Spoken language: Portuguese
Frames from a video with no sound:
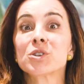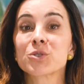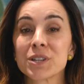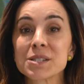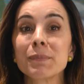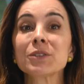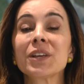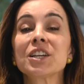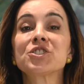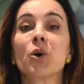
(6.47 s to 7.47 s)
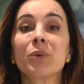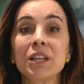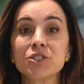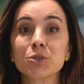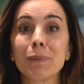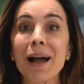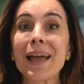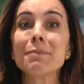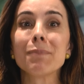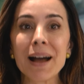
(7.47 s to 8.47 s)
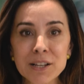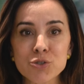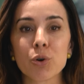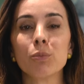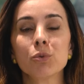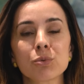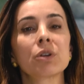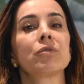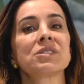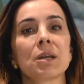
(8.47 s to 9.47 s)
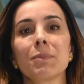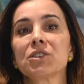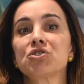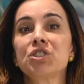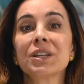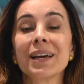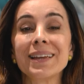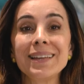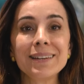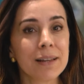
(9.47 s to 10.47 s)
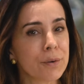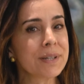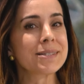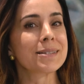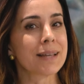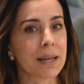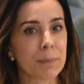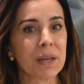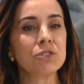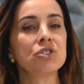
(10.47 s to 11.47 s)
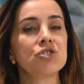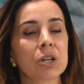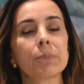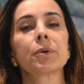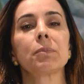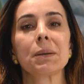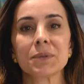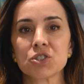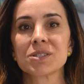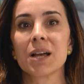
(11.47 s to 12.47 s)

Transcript: O escurecimento da região íntima é mais comum do que você imagina e não necessariamente indica problemas de